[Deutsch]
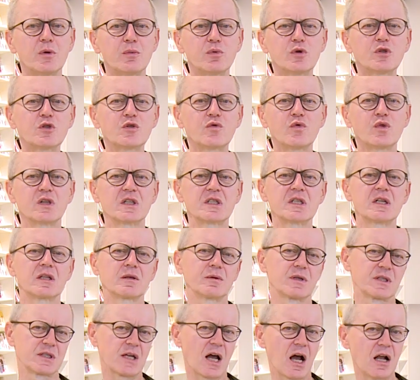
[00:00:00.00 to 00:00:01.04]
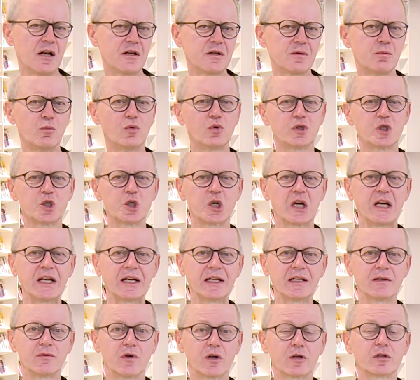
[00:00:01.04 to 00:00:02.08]
bewusst für das etwas altmodisch
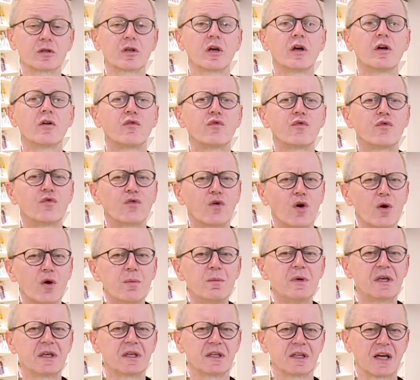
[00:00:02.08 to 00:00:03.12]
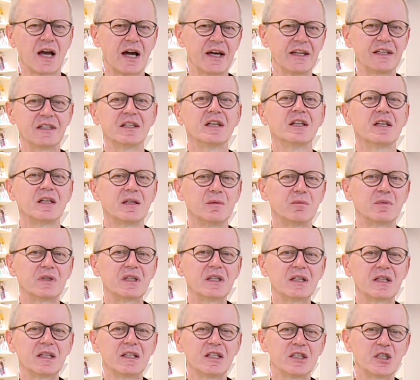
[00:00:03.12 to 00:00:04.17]
klingende Wort Frömmigkeit im
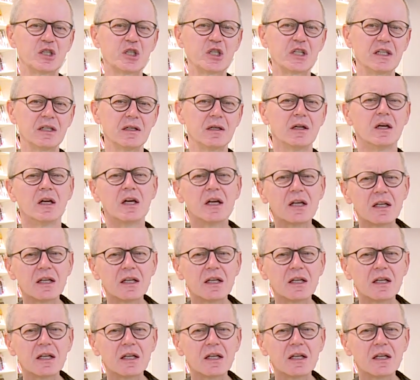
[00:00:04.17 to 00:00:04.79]
Titel entschieden.